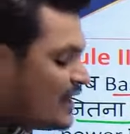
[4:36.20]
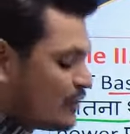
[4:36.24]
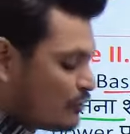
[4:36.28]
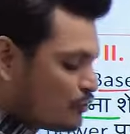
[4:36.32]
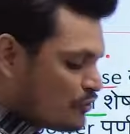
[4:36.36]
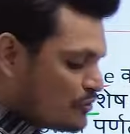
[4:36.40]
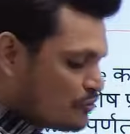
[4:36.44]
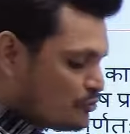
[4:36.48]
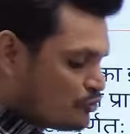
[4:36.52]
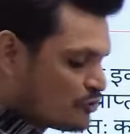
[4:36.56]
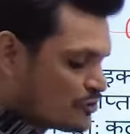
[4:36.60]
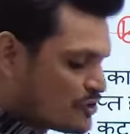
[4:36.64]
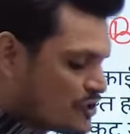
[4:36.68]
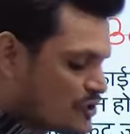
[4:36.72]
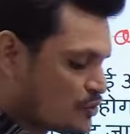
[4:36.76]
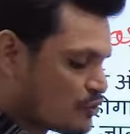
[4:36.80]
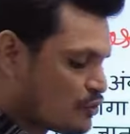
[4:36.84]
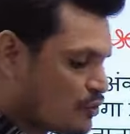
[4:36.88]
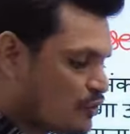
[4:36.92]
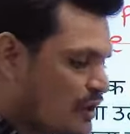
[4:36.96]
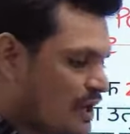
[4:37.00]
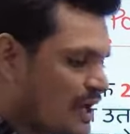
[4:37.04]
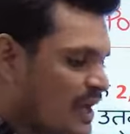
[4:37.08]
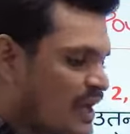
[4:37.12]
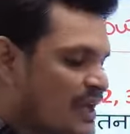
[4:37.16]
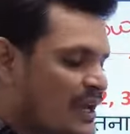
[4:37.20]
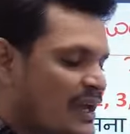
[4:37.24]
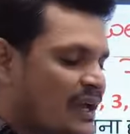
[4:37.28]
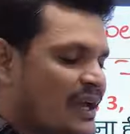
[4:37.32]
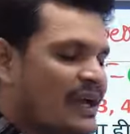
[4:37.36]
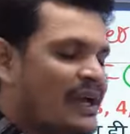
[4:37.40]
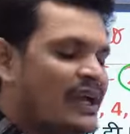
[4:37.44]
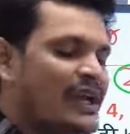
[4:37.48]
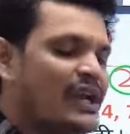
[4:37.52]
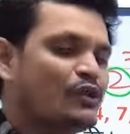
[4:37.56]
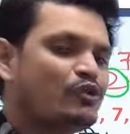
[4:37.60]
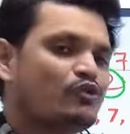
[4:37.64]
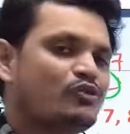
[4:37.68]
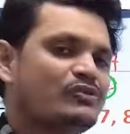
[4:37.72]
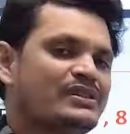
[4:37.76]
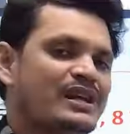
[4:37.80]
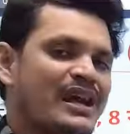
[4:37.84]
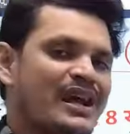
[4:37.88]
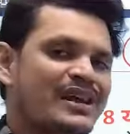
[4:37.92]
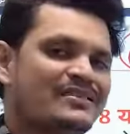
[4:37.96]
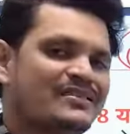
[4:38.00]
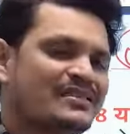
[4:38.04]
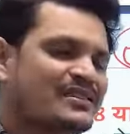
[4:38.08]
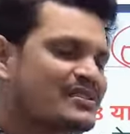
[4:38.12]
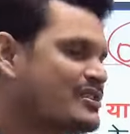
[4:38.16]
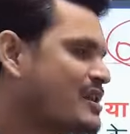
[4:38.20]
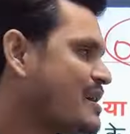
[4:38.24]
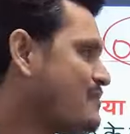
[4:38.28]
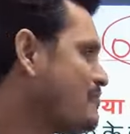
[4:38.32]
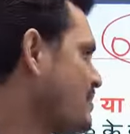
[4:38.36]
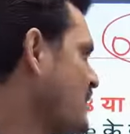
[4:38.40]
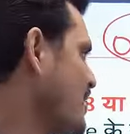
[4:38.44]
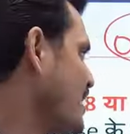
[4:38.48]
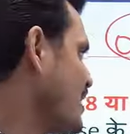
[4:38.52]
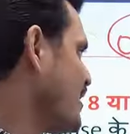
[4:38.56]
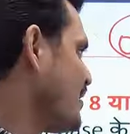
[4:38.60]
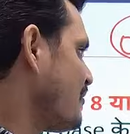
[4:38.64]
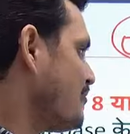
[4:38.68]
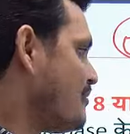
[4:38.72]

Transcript: एक तो दो चीज होगा एक तो चार से जब